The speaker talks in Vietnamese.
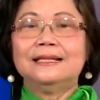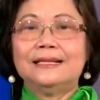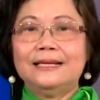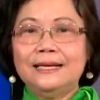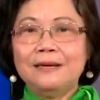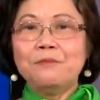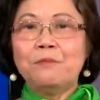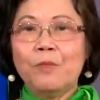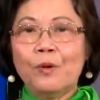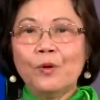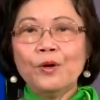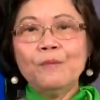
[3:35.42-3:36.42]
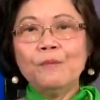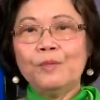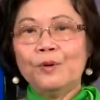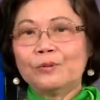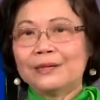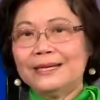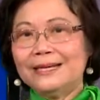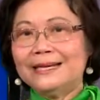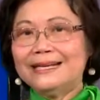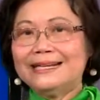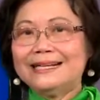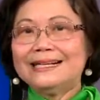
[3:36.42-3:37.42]
thì mỗi một cái
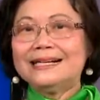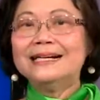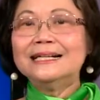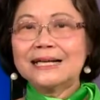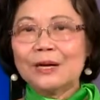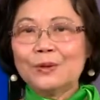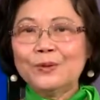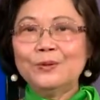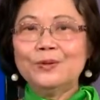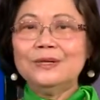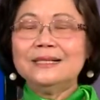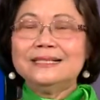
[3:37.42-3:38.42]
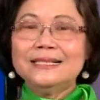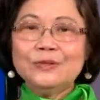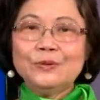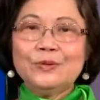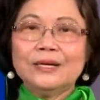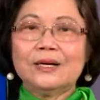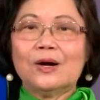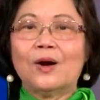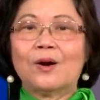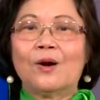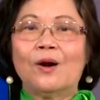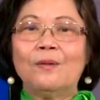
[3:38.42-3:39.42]
cơ cấu chính quyền
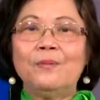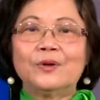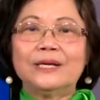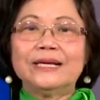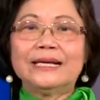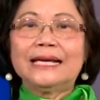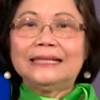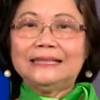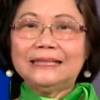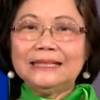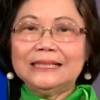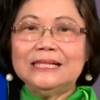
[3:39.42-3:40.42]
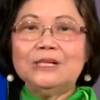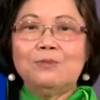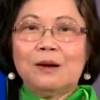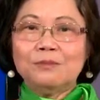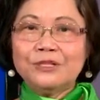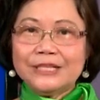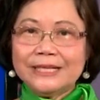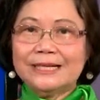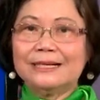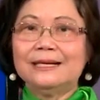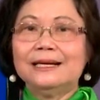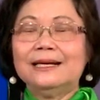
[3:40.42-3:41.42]
họ có một cái cách thức hưu bổng riêng
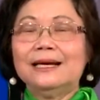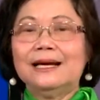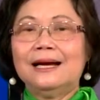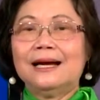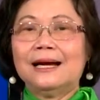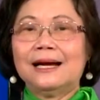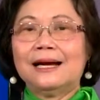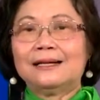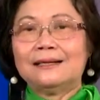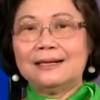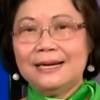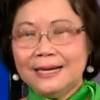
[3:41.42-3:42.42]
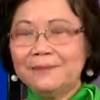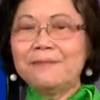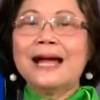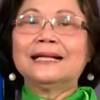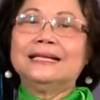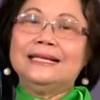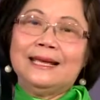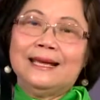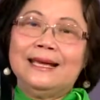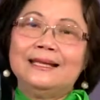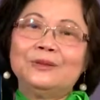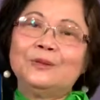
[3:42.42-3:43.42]
à, liên bang thì
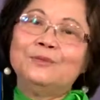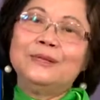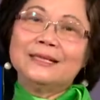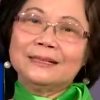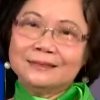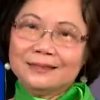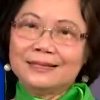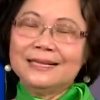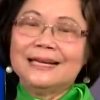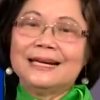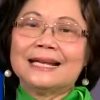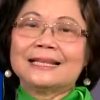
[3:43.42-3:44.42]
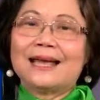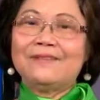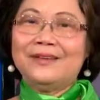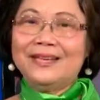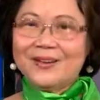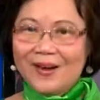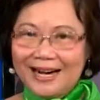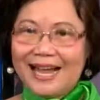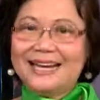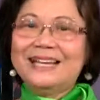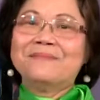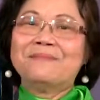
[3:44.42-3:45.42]
dễ tôi biết được là tại vì đó là
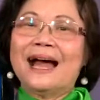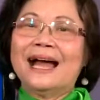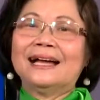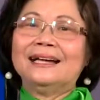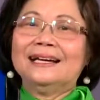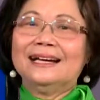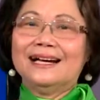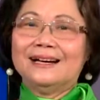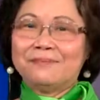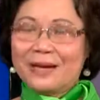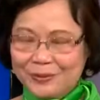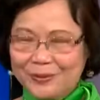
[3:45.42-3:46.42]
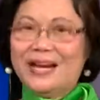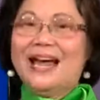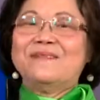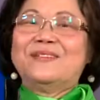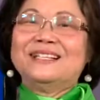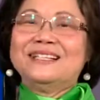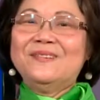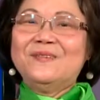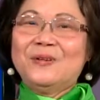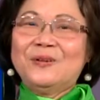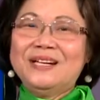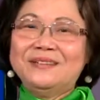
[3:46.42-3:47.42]
liên bang à, mà tôi làm cho chính
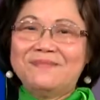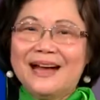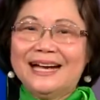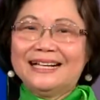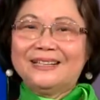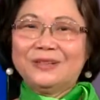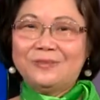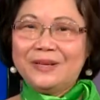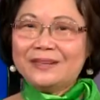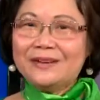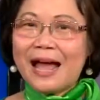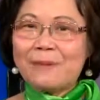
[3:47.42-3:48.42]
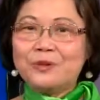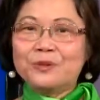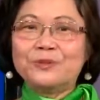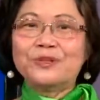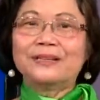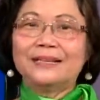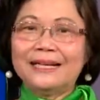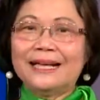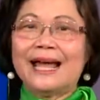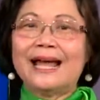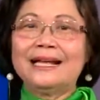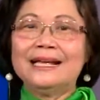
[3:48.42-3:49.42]
phủ liên bang thì tôi biết nó áp dụng cho tất
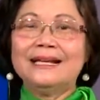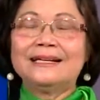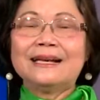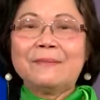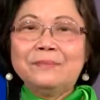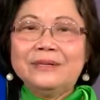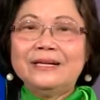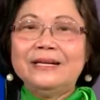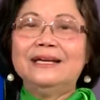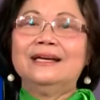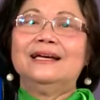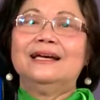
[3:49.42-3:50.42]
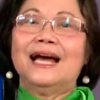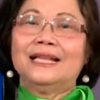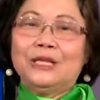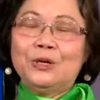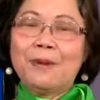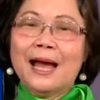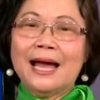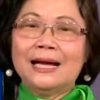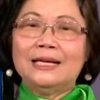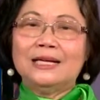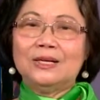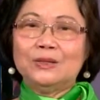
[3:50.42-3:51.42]
cả 50 tiểu bang
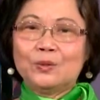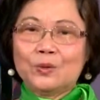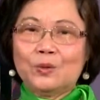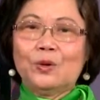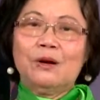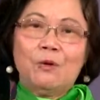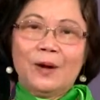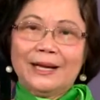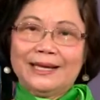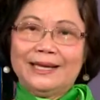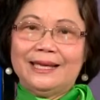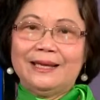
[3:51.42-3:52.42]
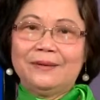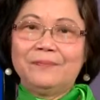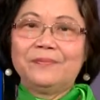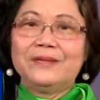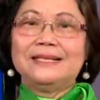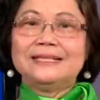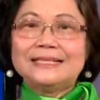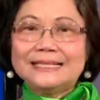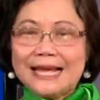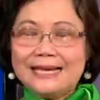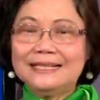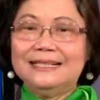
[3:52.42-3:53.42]
của Hoa Kỳ
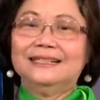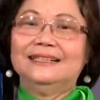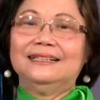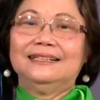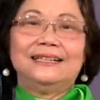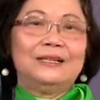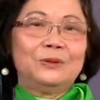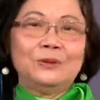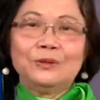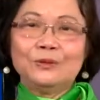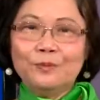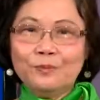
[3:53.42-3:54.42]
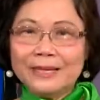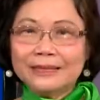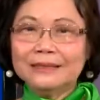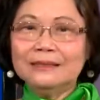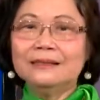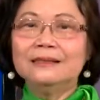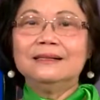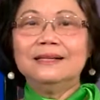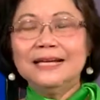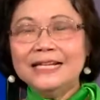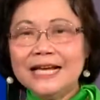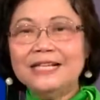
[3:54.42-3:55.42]
state thì tôi cũng biết
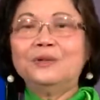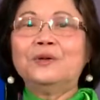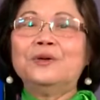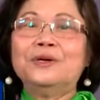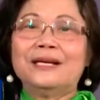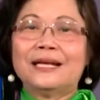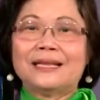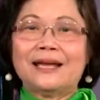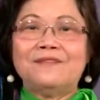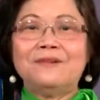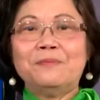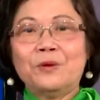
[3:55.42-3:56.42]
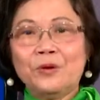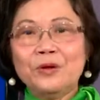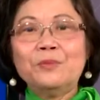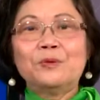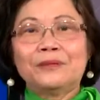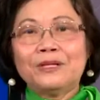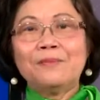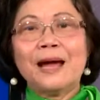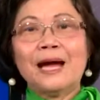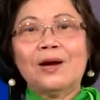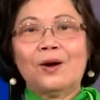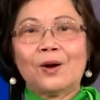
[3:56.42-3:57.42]
ít ít thôi là tại vì mỗi một tiểu
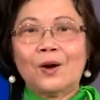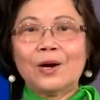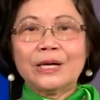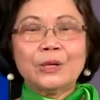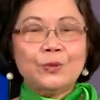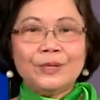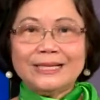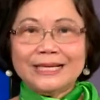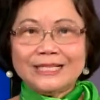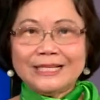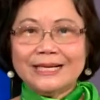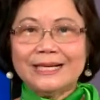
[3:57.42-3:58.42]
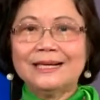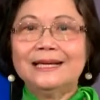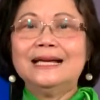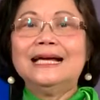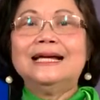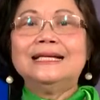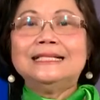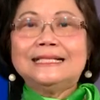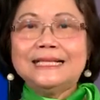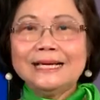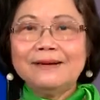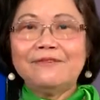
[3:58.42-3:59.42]
bang họ có cái quy chế riêng
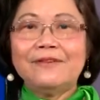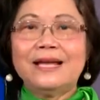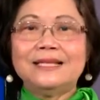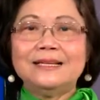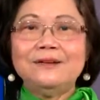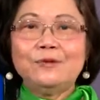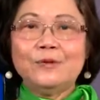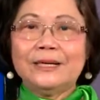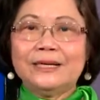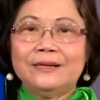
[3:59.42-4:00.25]
riêng về chính quyền